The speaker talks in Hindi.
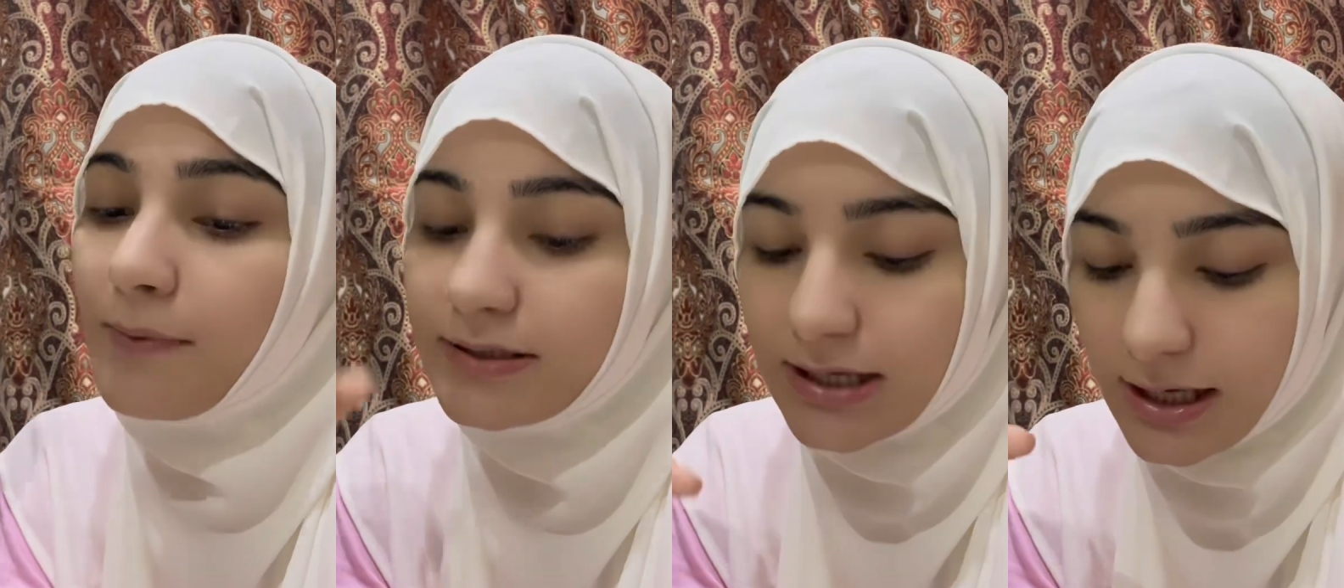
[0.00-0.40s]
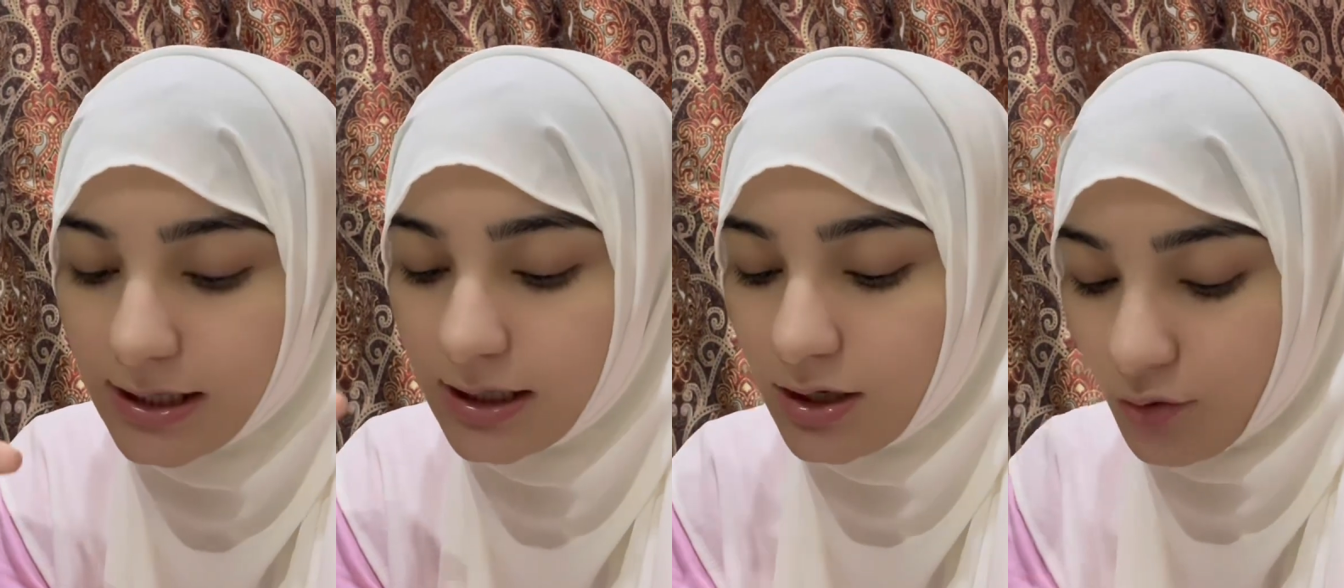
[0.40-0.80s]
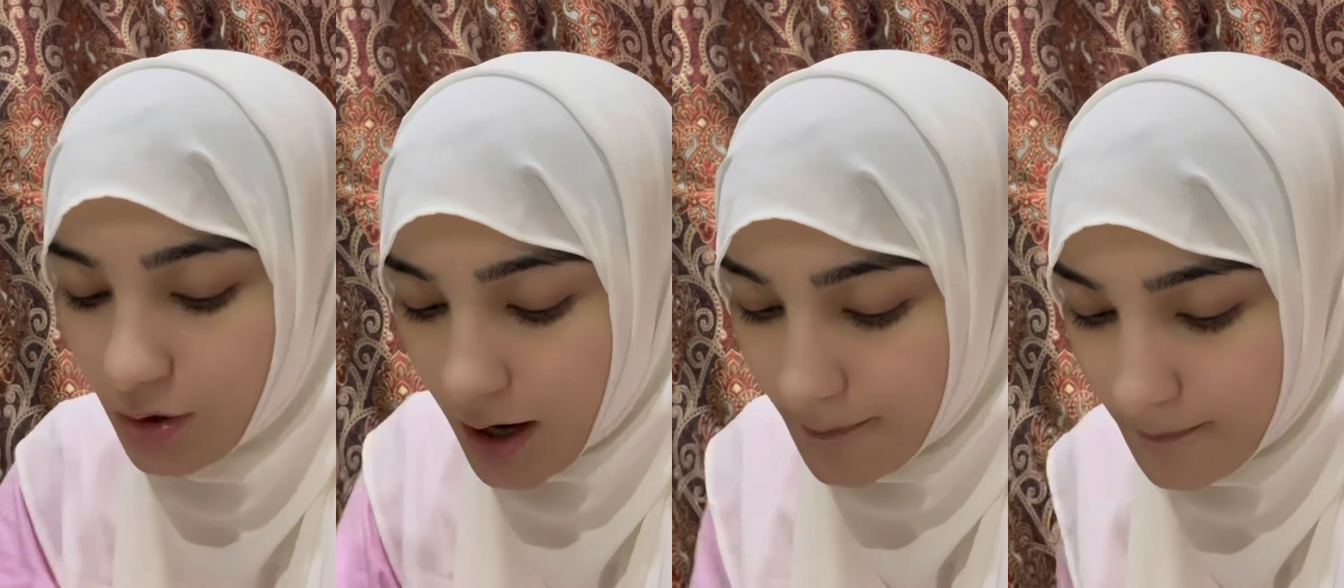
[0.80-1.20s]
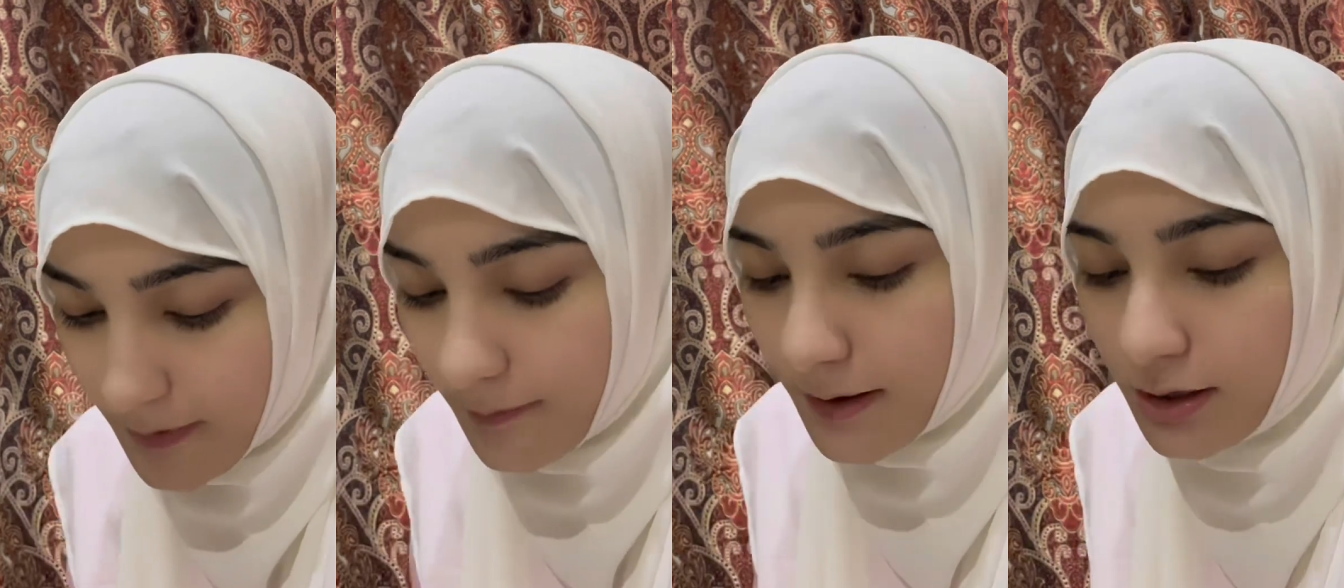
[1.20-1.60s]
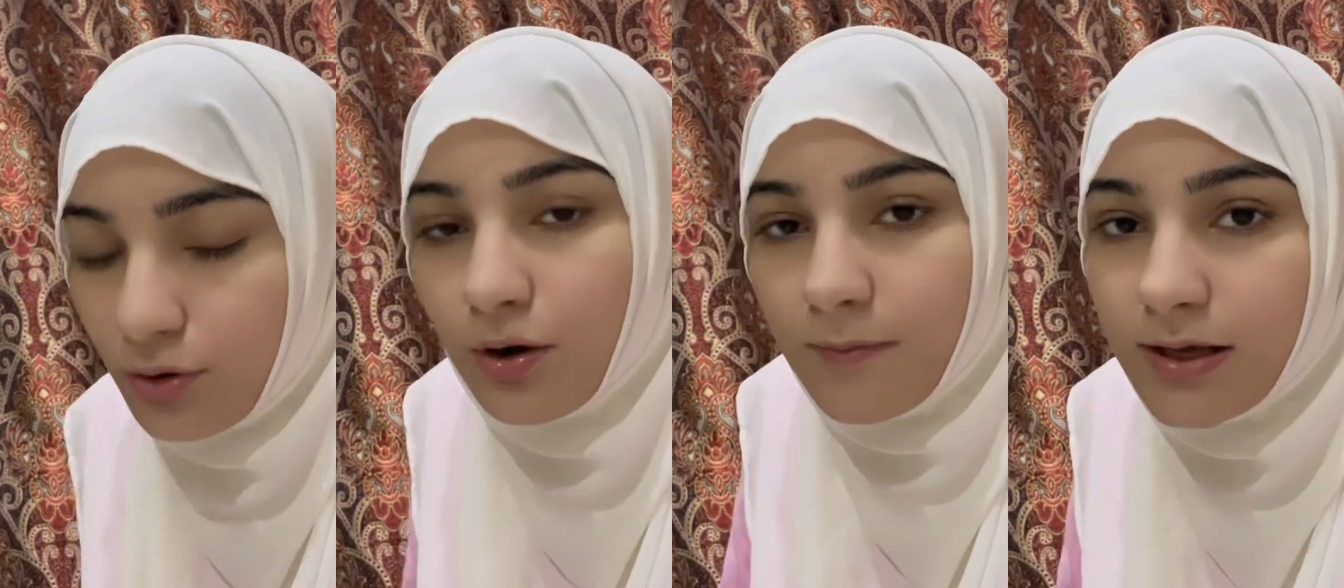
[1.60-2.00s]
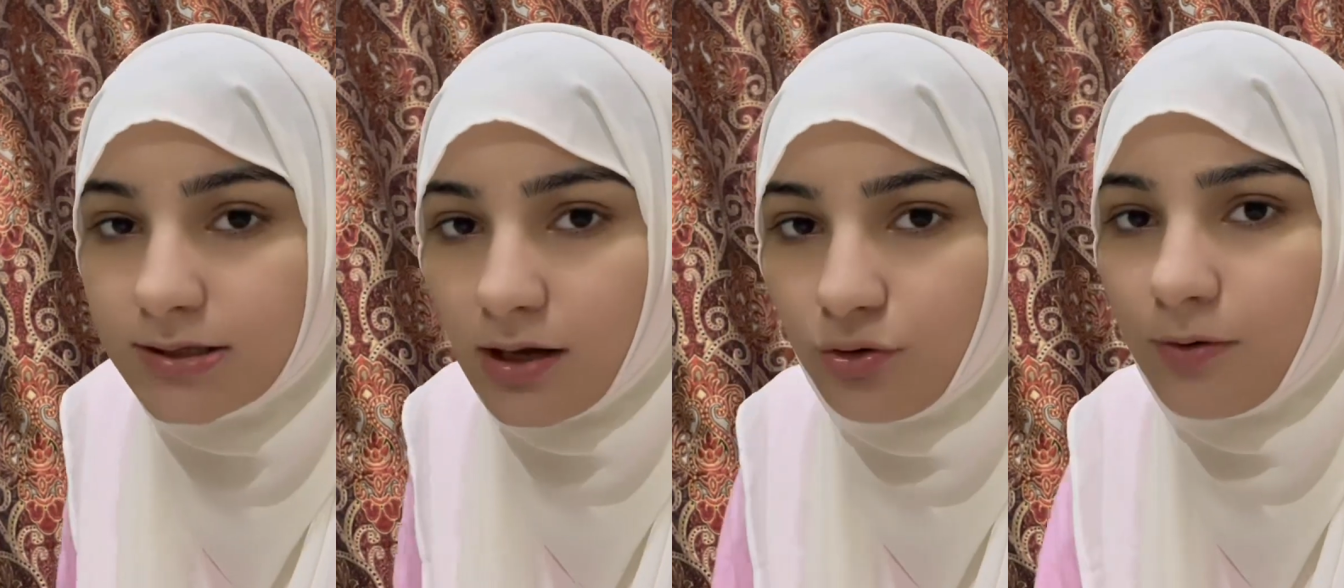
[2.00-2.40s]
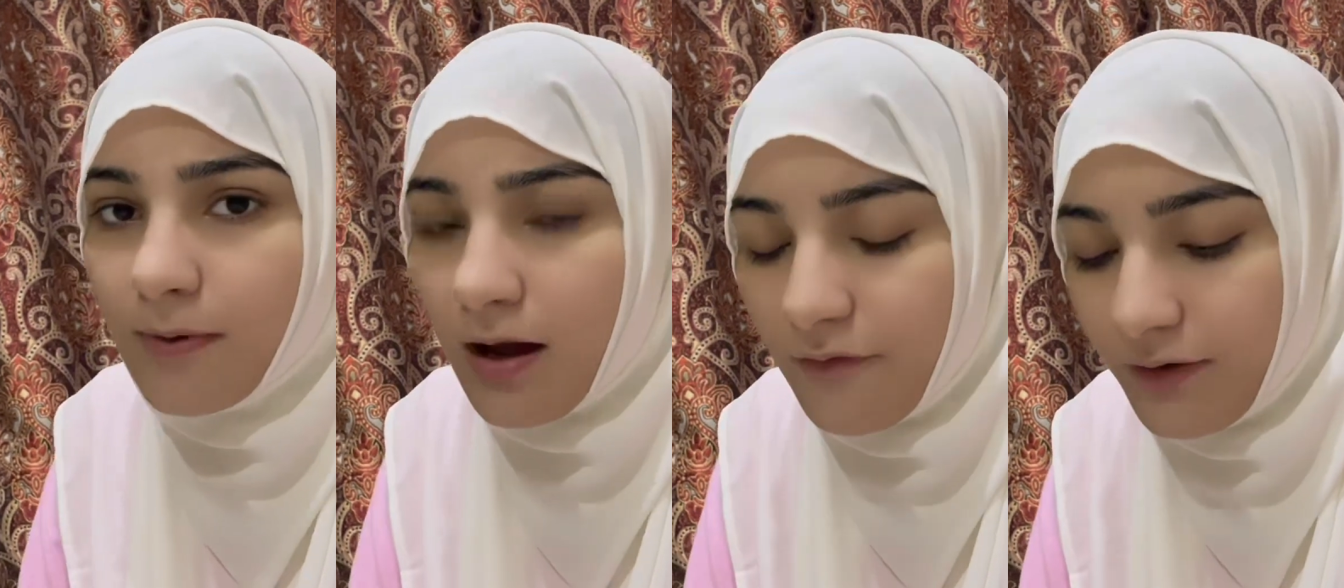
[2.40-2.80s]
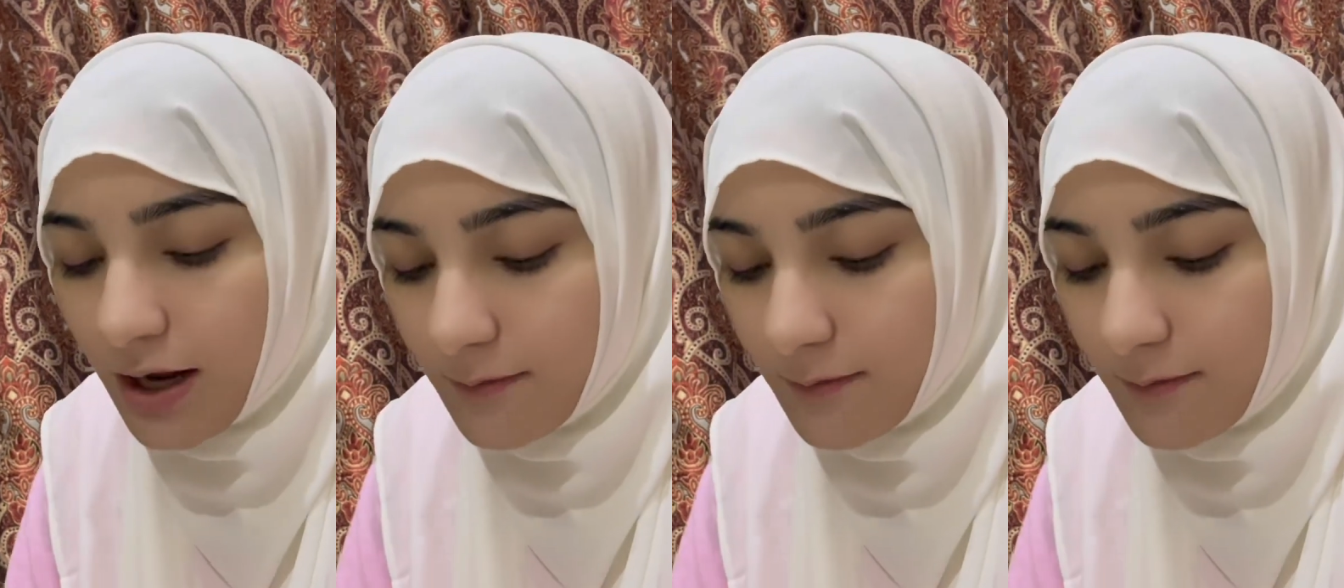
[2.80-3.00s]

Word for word: फिर सहरी की और अब मैं बैठी हूँ अभी अजान होने में काफ़ी